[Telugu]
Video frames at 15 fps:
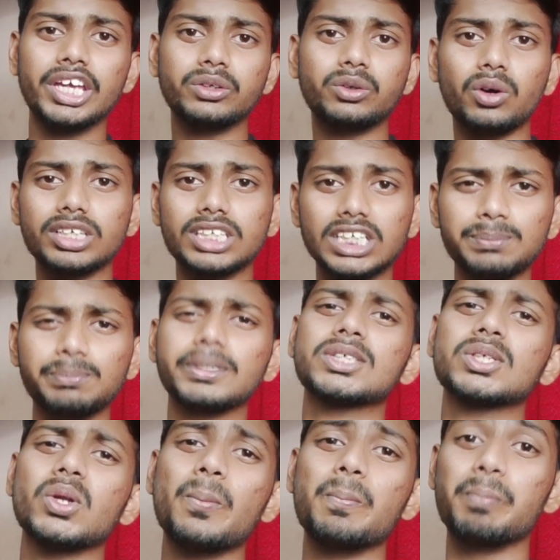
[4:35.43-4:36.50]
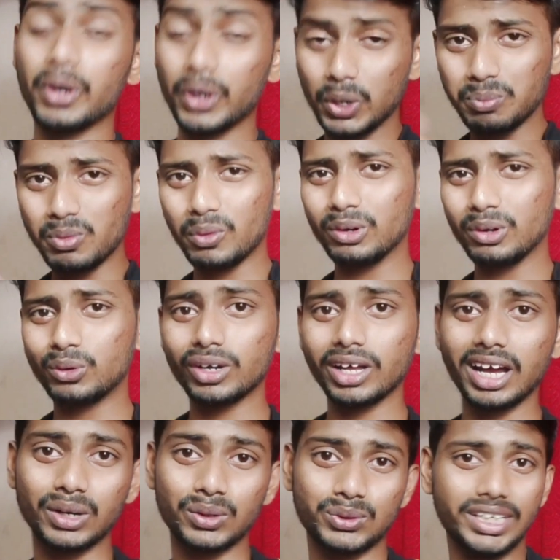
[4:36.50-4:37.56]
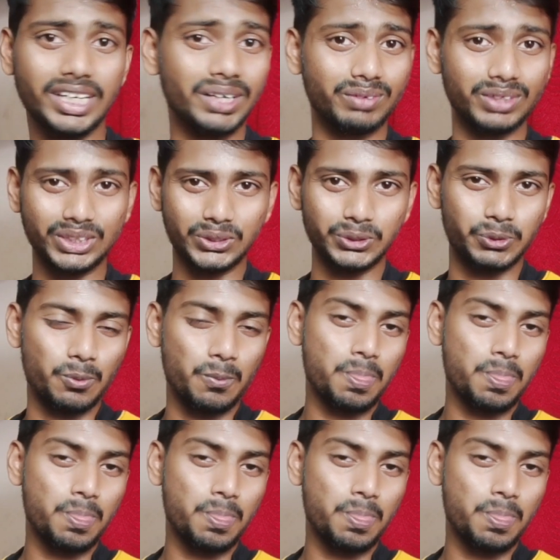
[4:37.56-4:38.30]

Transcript: ఇంకొక సిక్స్ మంత్స్లో మరో మూవీని కూడా అనౌన్స్ చేయవచ్చు